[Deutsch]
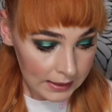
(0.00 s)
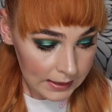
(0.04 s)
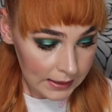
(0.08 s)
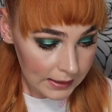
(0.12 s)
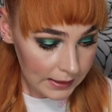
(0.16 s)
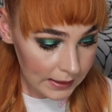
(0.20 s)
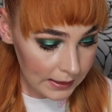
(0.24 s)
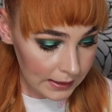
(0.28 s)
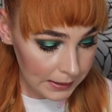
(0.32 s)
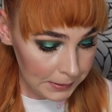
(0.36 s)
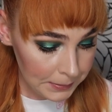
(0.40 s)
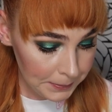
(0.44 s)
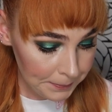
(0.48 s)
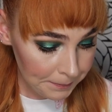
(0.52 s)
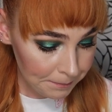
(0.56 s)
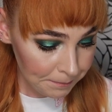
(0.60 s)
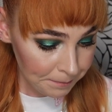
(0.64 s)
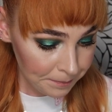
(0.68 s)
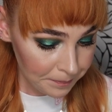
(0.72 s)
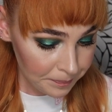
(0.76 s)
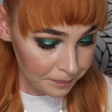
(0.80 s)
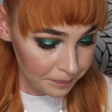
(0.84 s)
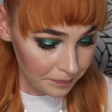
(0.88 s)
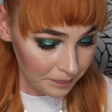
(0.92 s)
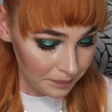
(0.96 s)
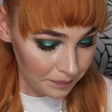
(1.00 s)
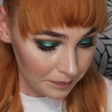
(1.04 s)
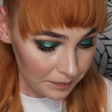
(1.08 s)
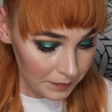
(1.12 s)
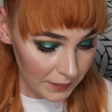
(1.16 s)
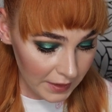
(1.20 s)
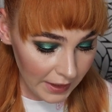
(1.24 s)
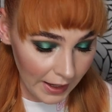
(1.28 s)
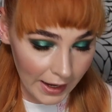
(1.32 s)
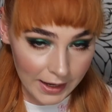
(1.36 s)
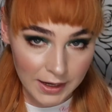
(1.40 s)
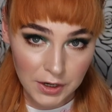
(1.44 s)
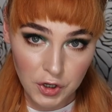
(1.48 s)
Ähm,
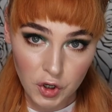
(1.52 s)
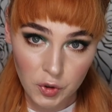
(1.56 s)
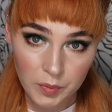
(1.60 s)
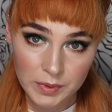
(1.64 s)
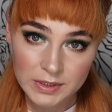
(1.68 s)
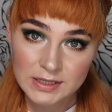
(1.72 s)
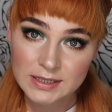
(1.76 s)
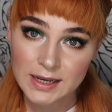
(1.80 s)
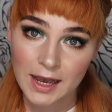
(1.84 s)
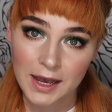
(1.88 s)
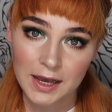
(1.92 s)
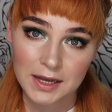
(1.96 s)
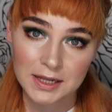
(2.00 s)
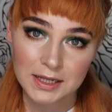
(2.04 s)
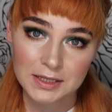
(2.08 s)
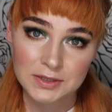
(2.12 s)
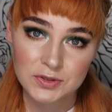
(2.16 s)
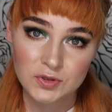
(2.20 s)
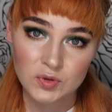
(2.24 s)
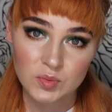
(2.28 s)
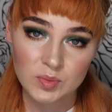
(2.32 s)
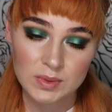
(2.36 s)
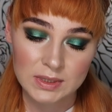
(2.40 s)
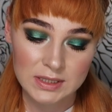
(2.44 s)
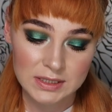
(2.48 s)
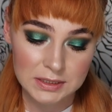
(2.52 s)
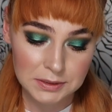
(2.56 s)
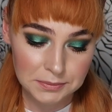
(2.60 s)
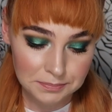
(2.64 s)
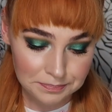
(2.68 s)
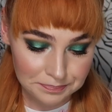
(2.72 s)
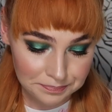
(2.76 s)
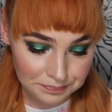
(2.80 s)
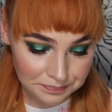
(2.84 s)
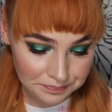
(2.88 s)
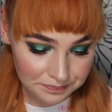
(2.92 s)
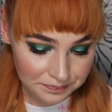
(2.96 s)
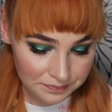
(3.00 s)
keine Kommentare dazu bitte.
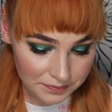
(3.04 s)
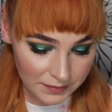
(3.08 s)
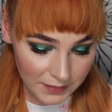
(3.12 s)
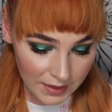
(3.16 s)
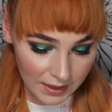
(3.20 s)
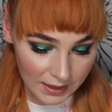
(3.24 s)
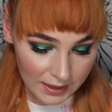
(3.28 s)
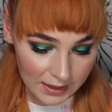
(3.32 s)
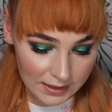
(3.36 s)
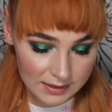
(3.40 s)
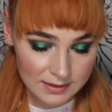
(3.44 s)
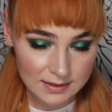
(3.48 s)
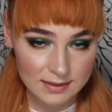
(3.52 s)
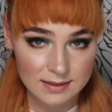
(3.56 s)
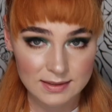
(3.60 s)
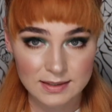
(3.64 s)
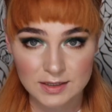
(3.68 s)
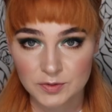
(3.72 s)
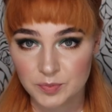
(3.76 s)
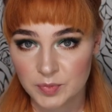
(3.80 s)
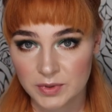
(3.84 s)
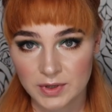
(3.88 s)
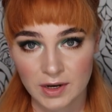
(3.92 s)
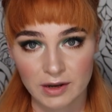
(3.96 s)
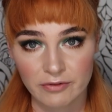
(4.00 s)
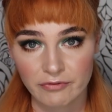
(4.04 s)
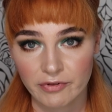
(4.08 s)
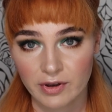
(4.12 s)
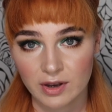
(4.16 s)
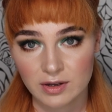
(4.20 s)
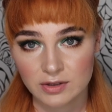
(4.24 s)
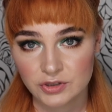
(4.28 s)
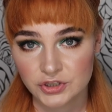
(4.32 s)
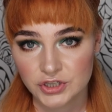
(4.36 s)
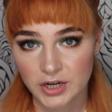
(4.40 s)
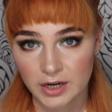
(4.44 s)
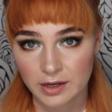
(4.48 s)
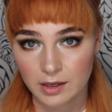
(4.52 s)
Es, ich bin einfach
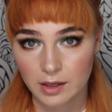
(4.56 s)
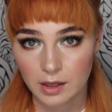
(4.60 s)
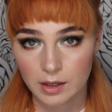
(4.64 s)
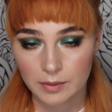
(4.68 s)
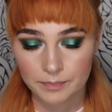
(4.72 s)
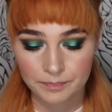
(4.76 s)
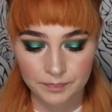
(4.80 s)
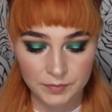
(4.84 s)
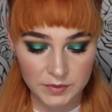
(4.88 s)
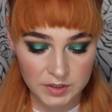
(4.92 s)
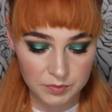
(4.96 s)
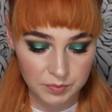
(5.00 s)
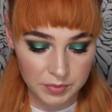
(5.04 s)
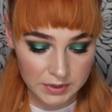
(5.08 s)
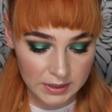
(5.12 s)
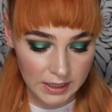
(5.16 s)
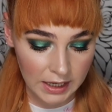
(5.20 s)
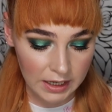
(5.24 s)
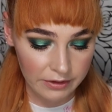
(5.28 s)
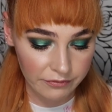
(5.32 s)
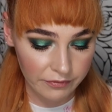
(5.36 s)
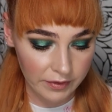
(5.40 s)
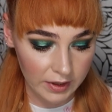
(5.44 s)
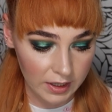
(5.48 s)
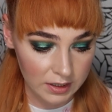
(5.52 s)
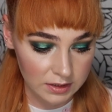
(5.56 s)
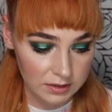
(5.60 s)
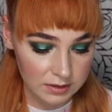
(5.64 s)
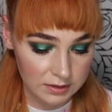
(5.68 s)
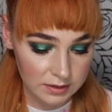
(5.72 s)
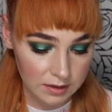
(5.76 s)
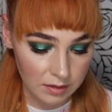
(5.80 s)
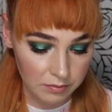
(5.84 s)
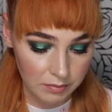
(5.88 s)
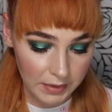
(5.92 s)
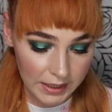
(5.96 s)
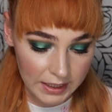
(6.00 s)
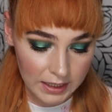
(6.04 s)
ein Junkie. Ich bin einfach
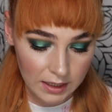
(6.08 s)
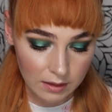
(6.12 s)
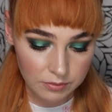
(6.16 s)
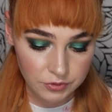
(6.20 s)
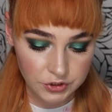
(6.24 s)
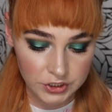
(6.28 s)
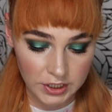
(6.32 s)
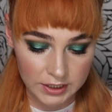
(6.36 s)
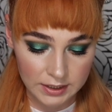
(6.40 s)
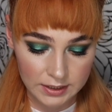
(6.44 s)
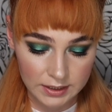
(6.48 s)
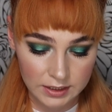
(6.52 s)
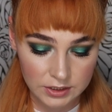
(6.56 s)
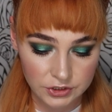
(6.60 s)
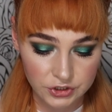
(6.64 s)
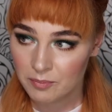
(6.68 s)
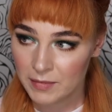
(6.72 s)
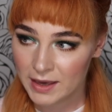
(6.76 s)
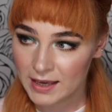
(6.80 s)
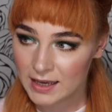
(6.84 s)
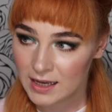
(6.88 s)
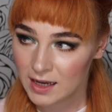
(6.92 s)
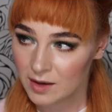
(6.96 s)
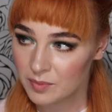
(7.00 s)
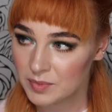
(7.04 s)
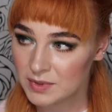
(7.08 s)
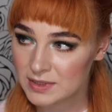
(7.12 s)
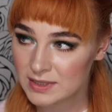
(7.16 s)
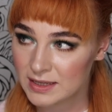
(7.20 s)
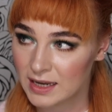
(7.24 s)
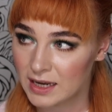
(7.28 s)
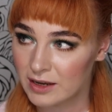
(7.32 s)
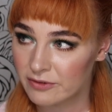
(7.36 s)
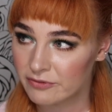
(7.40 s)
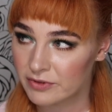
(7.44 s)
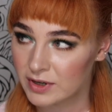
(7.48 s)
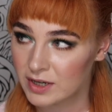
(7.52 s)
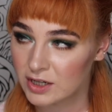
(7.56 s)
ein Make-up-Junkie. Make-up ist
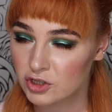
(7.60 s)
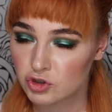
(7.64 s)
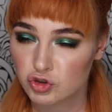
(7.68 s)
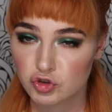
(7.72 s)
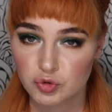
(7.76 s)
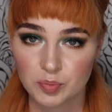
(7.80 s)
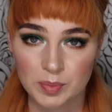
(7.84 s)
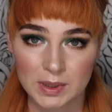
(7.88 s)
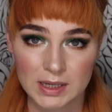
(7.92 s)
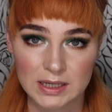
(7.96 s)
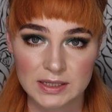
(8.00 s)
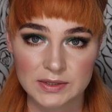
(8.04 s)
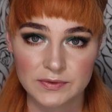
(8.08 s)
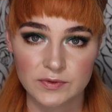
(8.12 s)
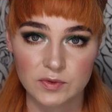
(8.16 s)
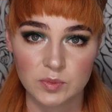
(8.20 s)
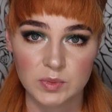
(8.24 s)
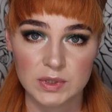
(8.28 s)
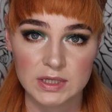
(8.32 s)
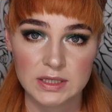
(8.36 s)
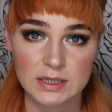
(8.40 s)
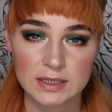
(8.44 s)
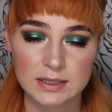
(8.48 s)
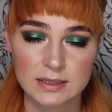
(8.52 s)
einfach Spaß für mich.